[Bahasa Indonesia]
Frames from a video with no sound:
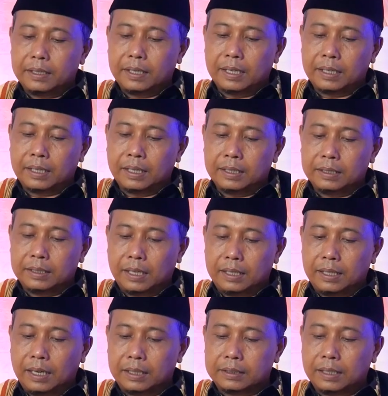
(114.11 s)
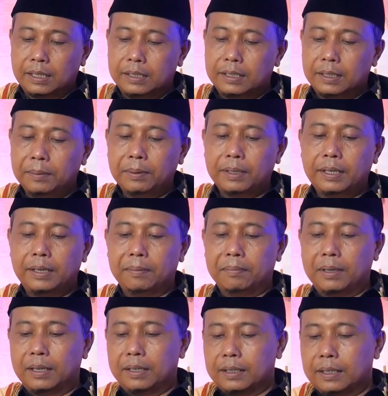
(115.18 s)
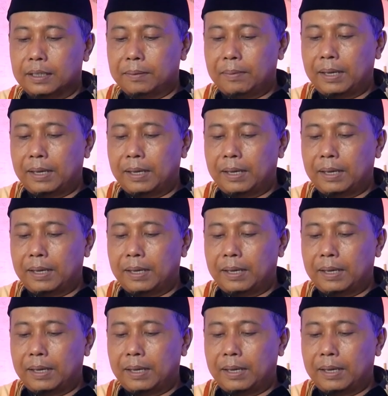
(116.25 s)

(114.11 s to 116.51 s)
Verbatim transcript: akan saya jelaskan. Jadi begini Mbak,